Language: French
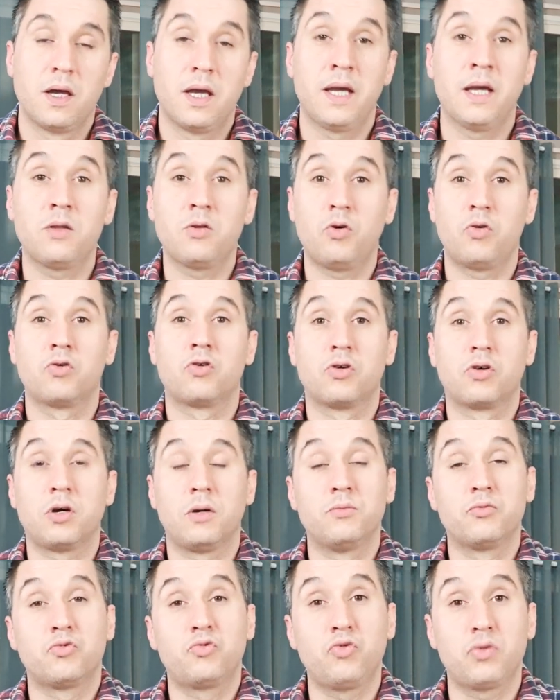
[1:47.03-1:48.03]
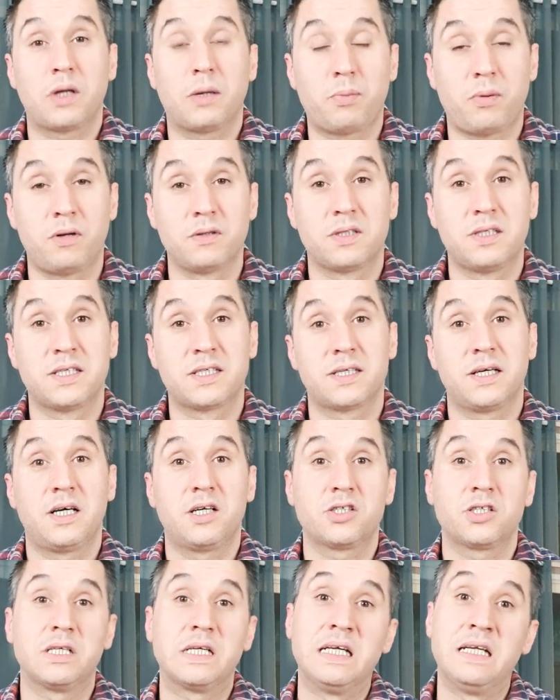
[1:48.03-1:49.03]
Et donc, comme tout
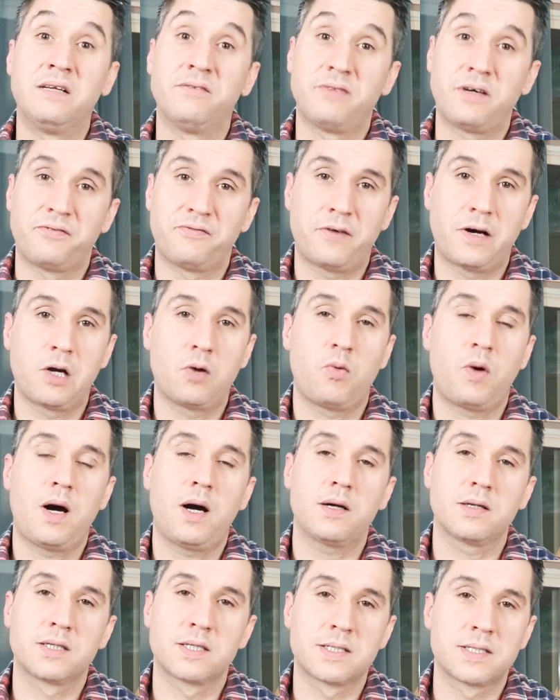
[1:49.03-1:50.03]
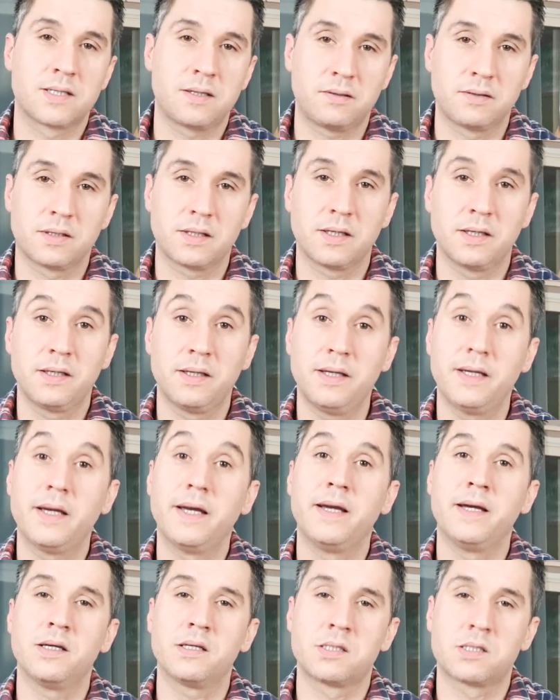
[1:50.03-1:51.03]
apprentissage, il va falloir s'entraîner
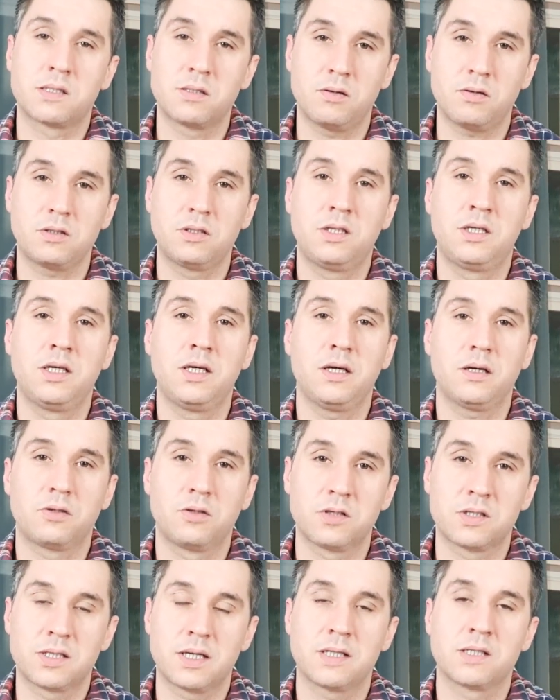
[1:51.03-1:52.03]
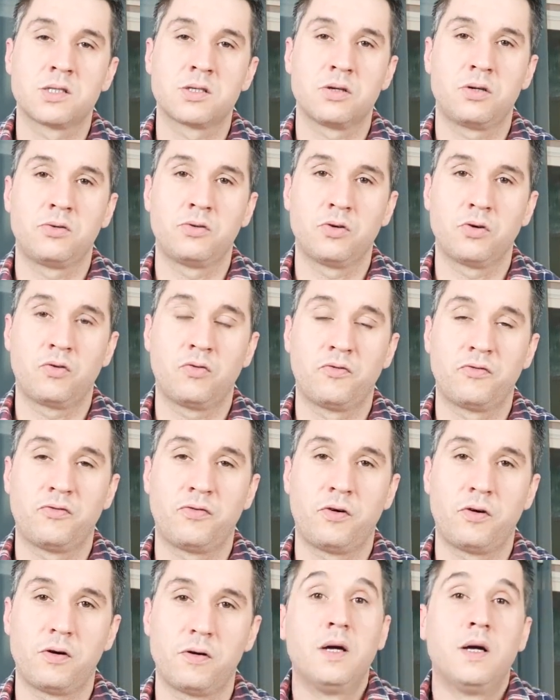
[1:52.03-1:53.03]
et sortir de sa zone de
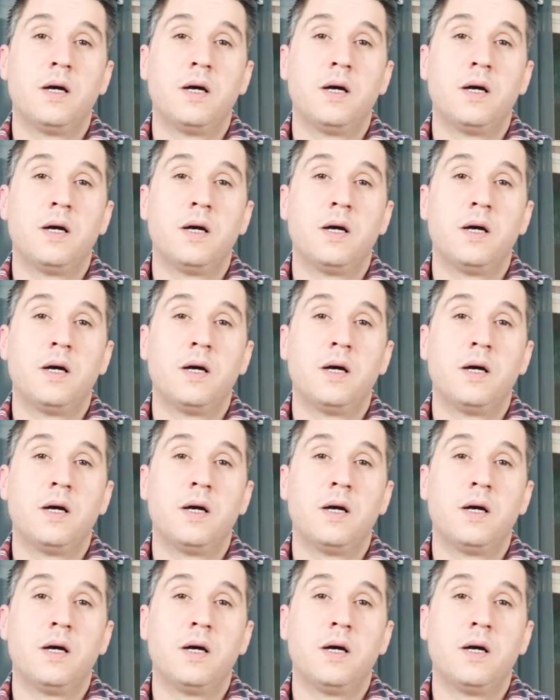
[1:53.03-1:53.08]
confort.